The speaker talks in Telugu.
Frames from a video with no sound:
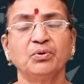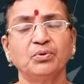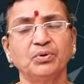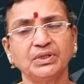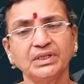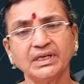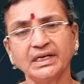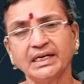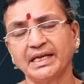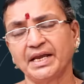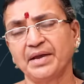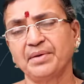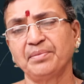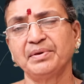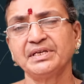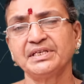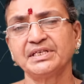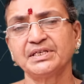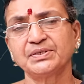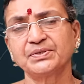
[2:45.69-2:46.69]
కొద్దిగా ఏ
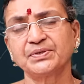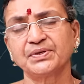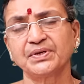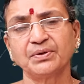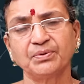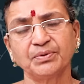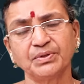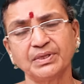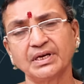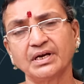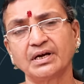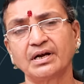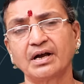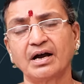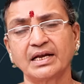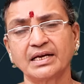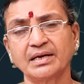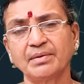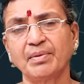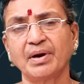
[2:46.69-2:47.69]
పని చేస్తున్నా కొద్దిగా
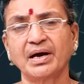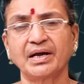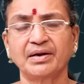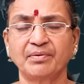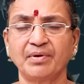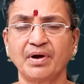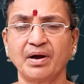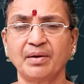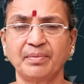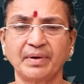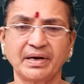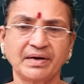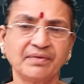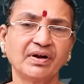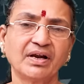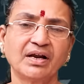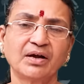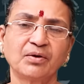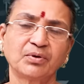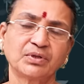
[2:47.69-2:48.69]
కార్యభారం ఆ పని
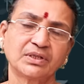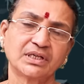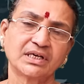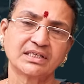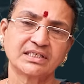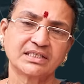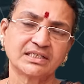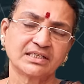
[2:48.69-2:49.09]
వల్ల కొంత